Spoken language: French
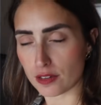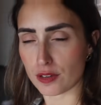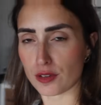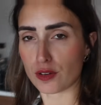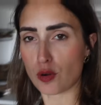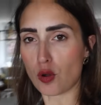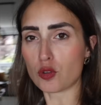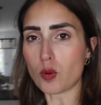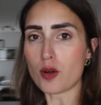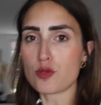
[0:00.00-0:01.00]
euh,
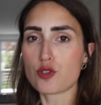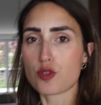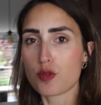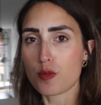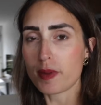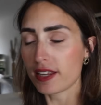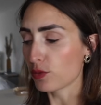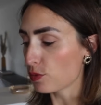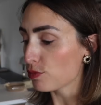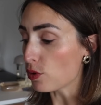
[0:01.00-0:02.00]
l'endroit où je mets
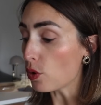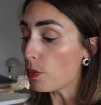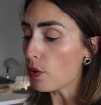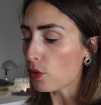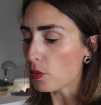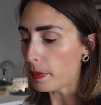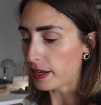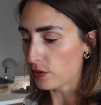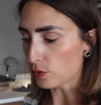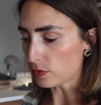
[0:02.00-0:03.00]
donc mon robot
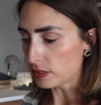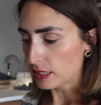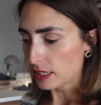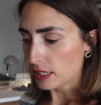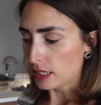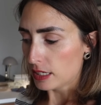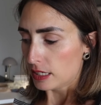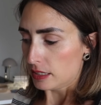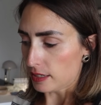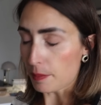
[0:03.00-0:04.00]
compagnon.
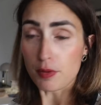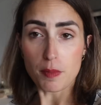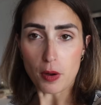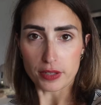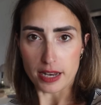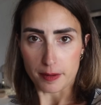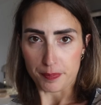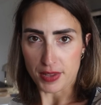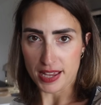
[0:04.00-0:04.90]
C'est un peu le bordel.